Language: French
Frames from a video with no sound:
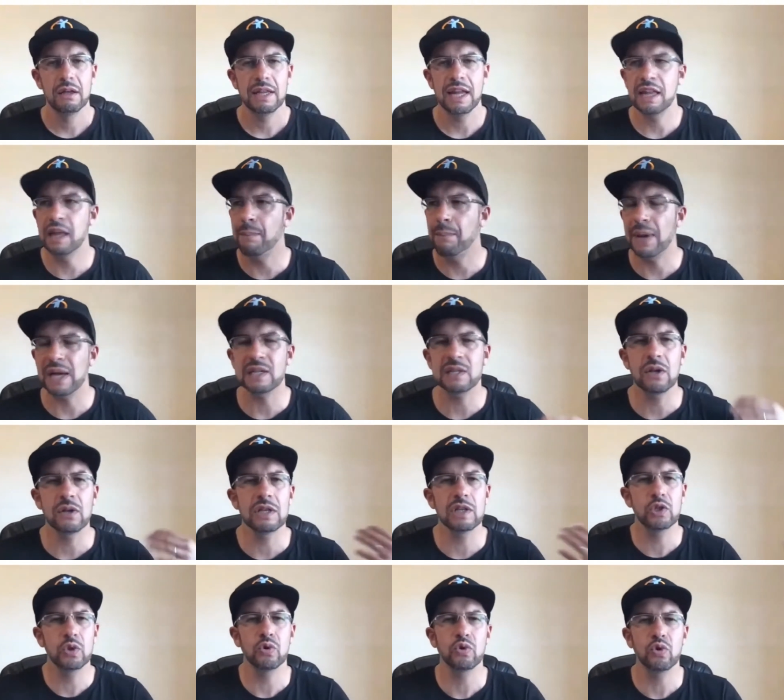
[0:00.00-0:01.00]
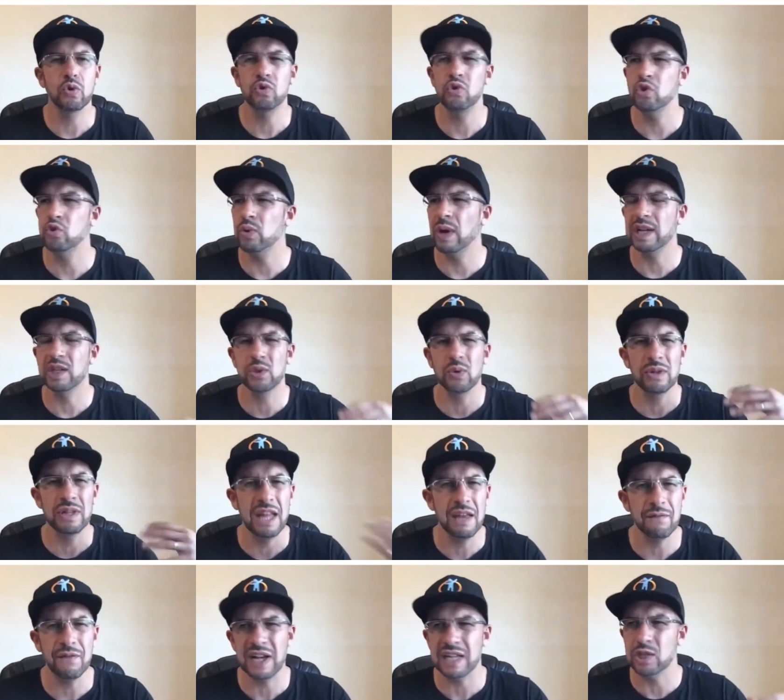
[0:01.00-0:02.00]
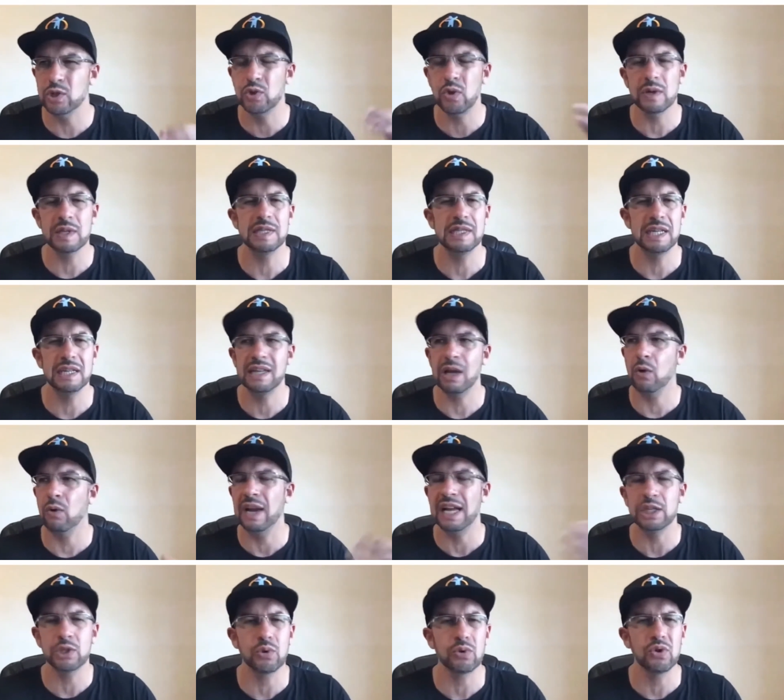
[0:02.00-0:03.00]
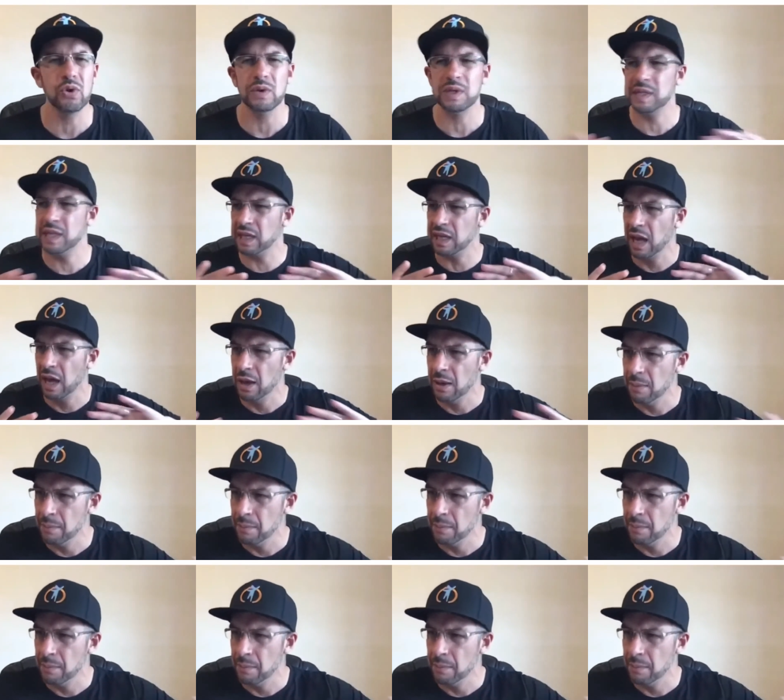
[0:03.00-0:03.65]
Il y a des personnes qui sont autour de toi qui sont néfastes, toxiques, des relations toxiques.